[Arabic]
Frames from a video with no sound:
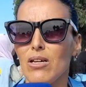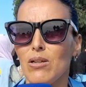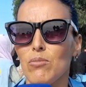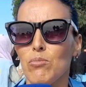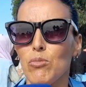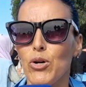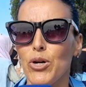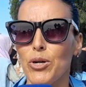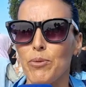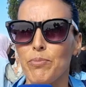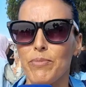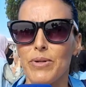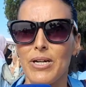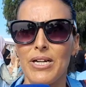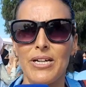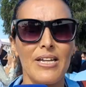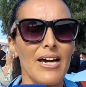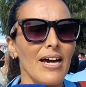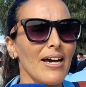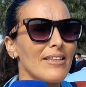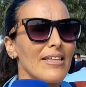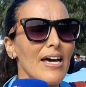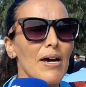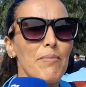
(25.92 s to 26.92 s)
المهم حنا
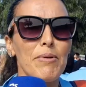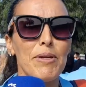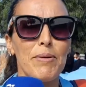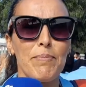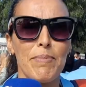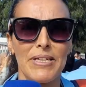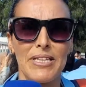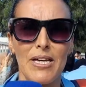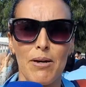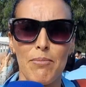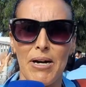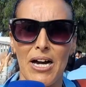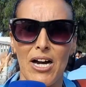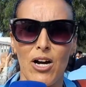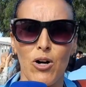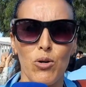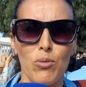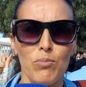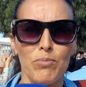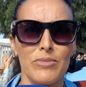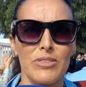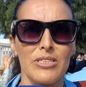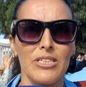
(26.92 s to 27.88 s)
قدامين بعدا معاهم